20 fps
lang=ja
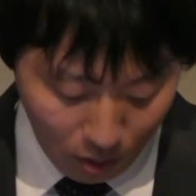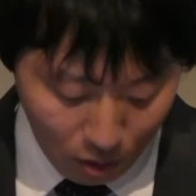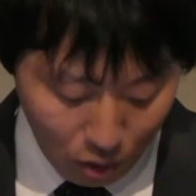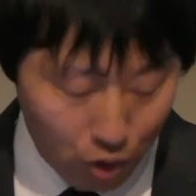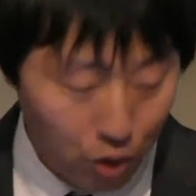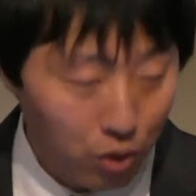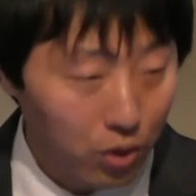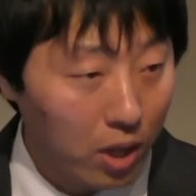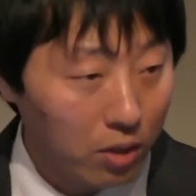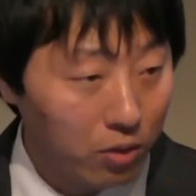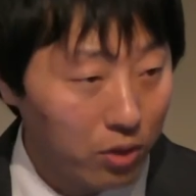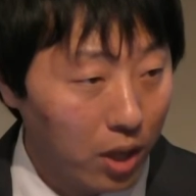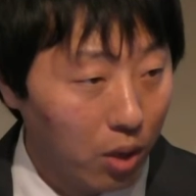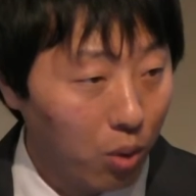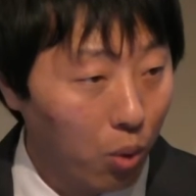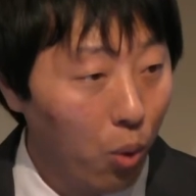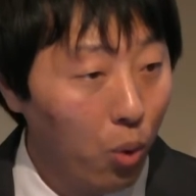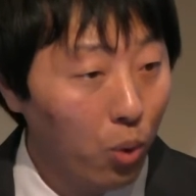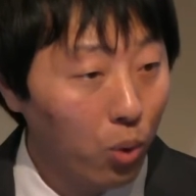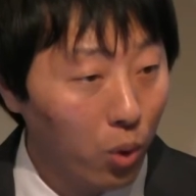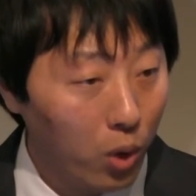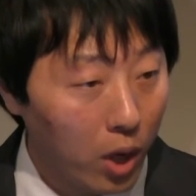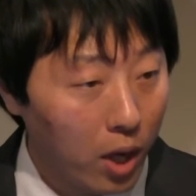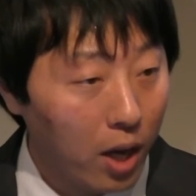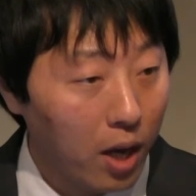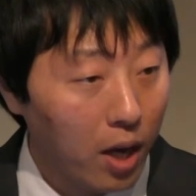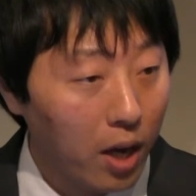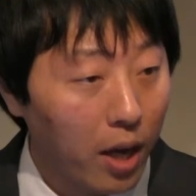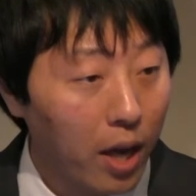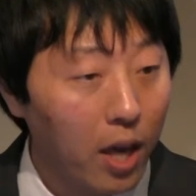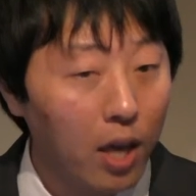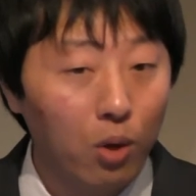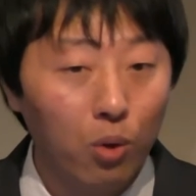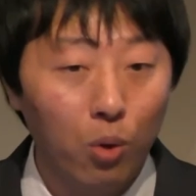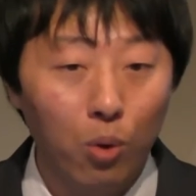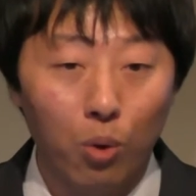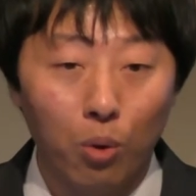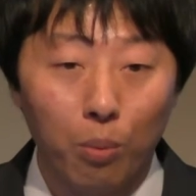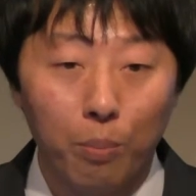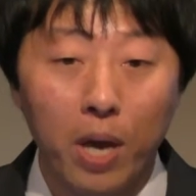中学や高校から英
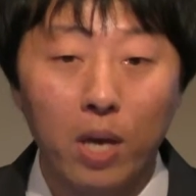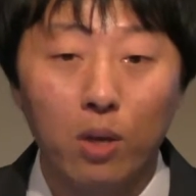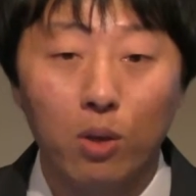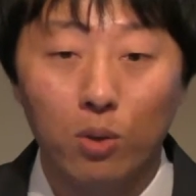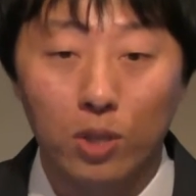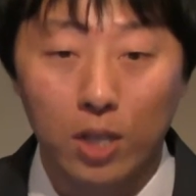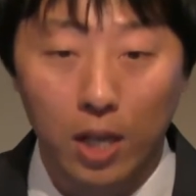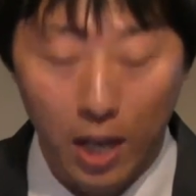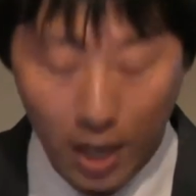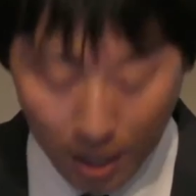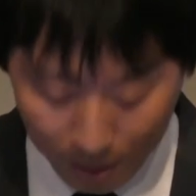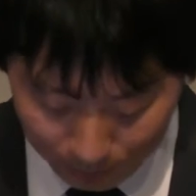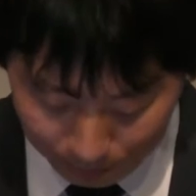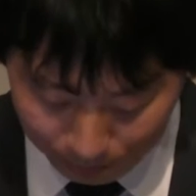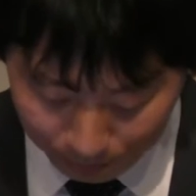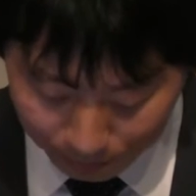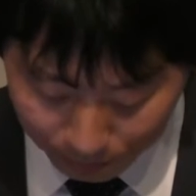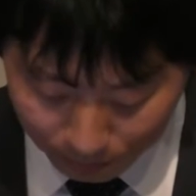語を勉強され、